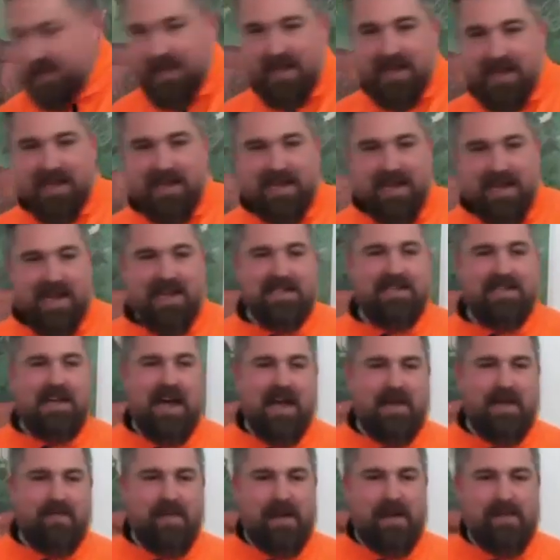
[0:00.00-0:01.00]
gleich
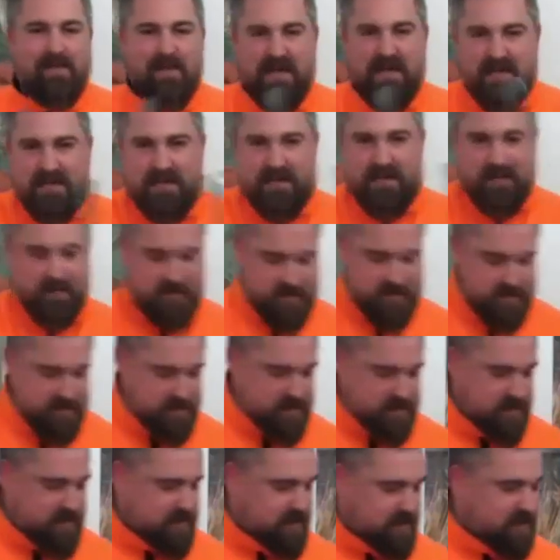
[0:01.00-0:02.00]
einmal mit
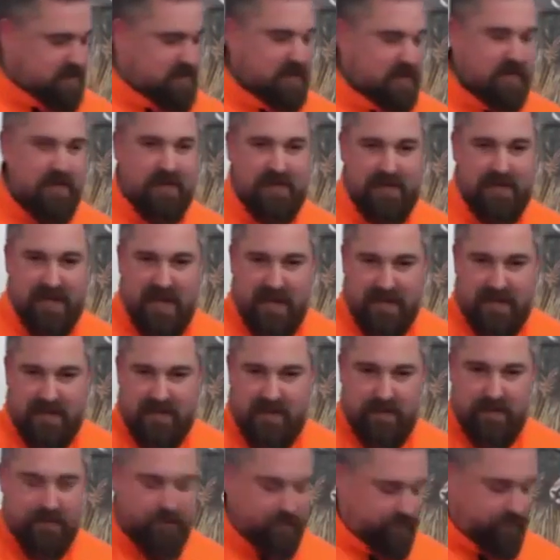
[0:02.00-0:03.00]
direkt in die
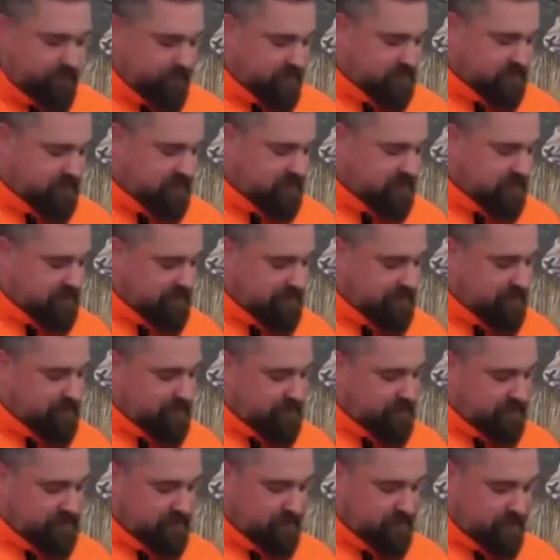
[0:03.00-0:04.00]
Prüfungssimulation